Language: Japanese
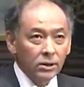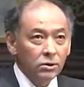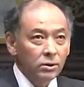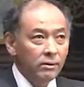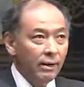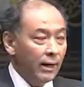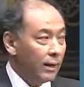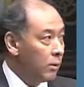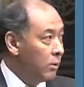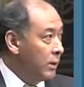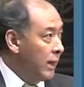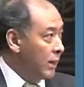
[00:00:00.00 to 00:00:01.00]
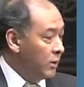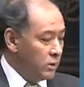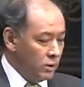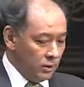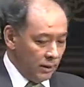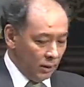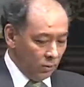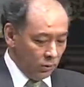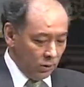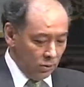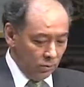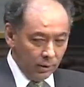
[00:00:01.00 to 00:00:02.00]
それでは論理学についてはど
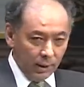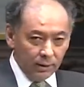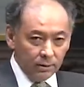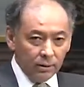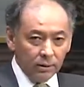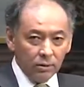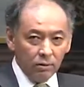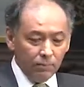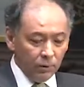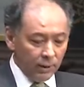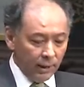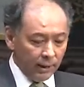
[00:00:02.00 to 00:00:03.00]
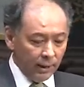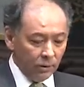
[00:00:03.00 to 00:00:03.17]
うでしょうか。コンピューター